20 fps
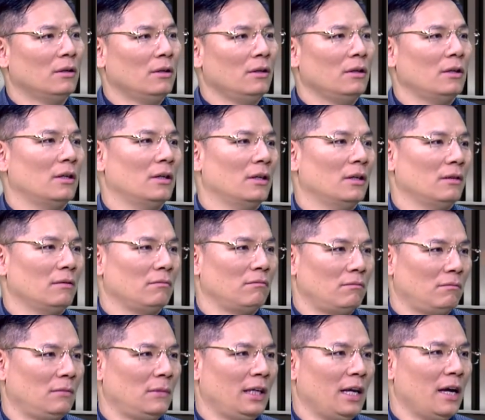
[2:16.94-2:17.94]
呃
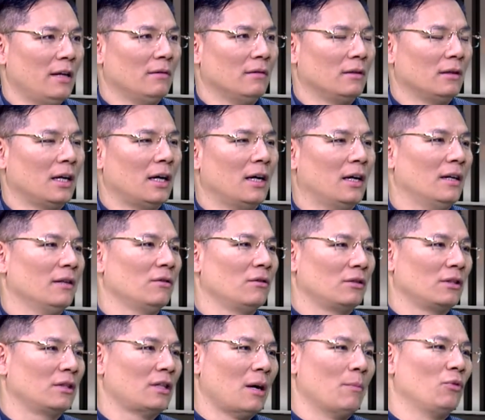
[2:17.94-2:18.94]
天，那
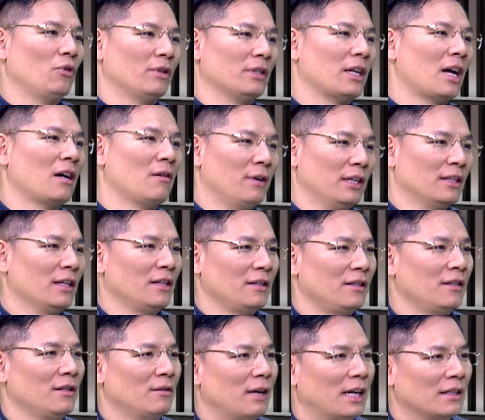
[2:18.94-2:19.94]
差不多三个晚上还是
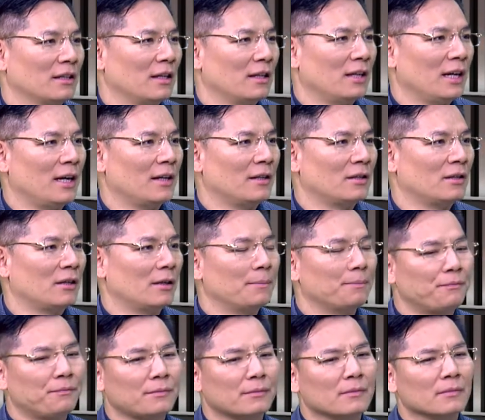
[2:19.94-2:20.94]
四个晚上的样子。
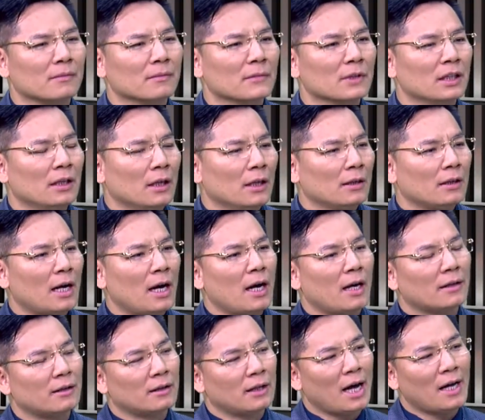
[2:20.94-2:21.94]

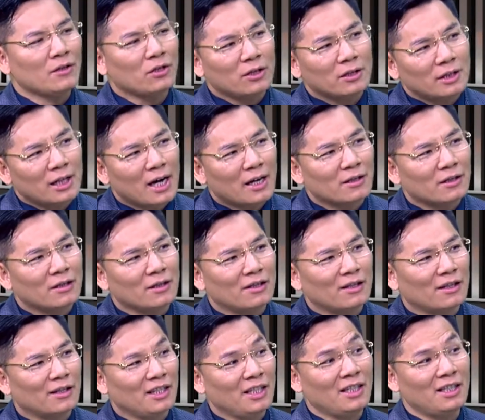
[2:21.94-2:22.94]
那他这个枪
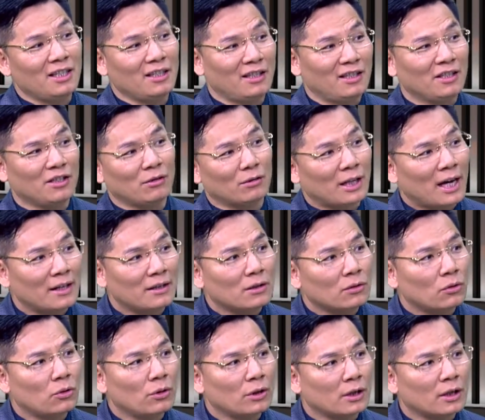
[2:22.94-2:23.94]
是一次性就带进
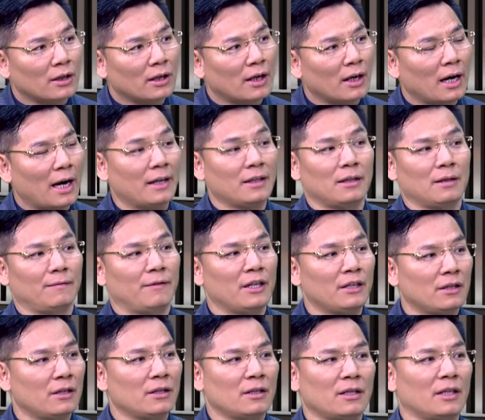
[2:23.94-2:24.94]
去的呢，还是分
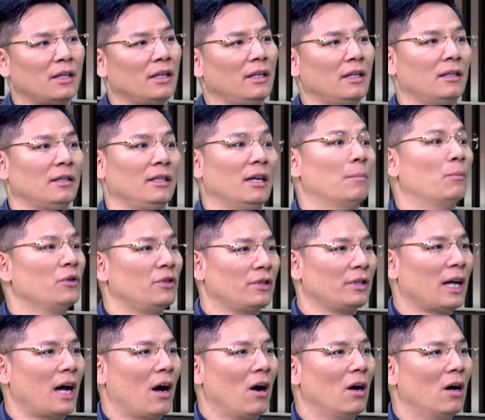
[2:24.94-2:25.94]
次？这个也不知
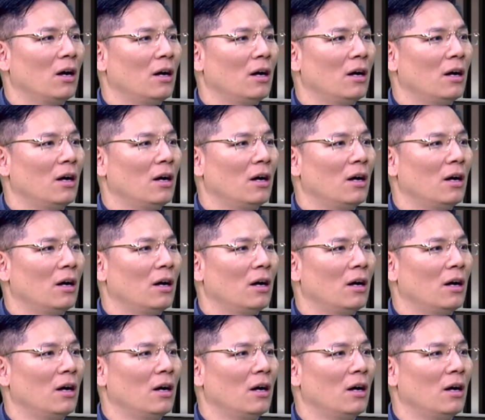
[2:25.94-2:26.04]
道。